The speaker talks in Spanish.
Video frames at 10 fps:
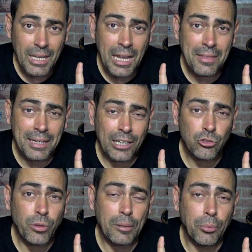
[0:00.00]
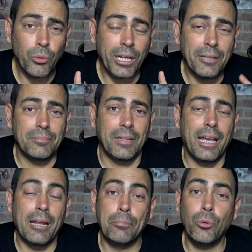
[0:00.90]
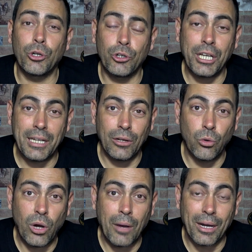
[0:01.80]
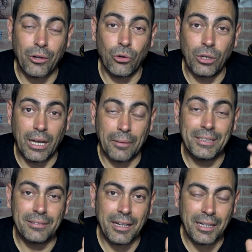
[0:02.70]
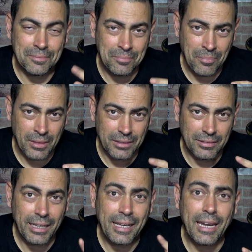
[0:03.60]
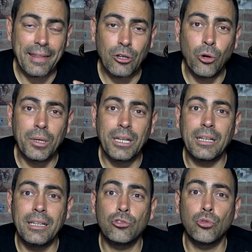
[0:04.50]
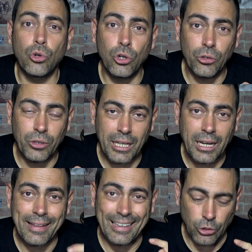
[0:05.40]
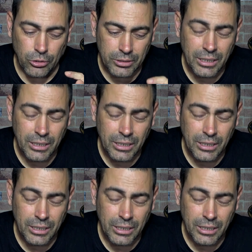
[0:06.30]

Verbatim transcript: En el caso del Purge, el Purge original jugaba con la ventaja de que era de cobre y su clon era de latón.